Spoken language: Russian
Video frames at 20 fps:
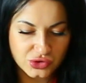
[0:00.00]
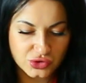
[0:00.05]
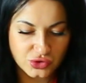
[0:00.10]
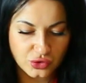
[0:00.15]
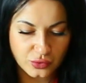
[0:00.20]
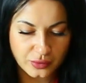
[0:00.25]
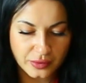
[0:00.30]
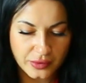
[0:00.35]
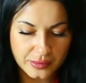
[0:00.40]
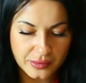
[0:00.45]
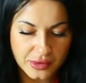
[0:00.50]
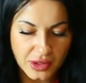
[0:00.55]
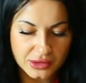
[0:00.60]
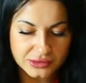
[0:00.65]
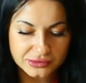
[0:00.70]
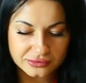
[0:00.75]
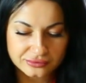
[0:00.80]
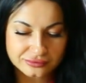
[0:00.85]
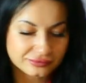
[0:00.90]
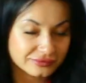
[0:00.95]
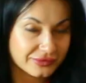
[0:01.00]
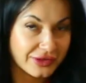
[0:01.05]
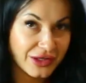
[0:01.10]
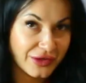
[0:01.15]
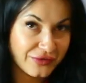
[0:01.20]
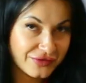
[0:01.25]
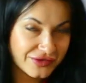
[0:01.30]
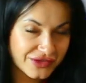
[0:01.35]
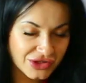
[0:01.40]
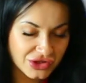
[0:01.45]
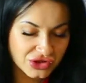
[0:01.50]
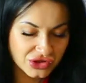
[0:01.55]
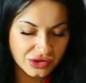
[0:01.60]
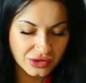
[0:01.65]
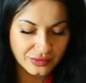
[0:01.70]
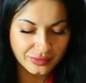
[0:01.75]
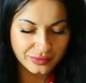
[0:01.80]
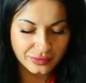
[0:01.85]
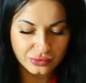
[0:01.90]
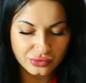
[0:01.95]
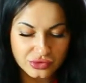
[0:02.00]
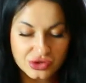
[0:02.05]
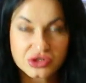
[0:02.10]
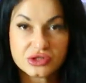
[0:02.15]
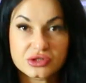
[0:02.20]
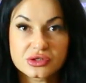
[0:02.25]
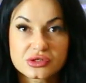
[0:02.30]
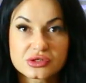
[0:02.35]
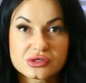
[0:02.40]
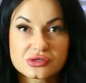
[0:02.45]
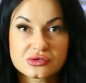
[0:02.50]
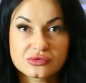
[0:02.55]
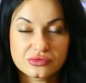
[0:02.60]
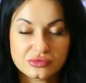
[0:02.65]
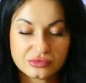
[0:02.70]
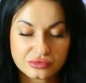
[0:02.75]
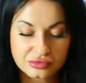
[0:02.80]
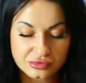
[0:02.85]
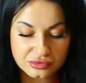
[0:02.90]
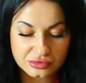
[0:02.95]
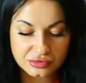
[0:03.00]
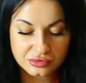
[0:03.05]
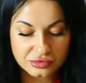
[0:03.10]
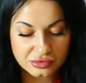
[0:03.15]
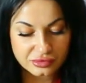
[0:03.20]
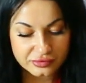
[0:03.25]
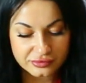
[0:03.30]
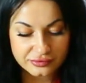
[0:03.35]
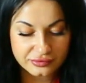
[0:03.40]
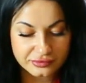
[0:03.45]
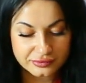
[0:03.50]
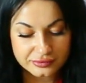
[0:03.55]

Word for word: что прям как KFC-шная получилась, но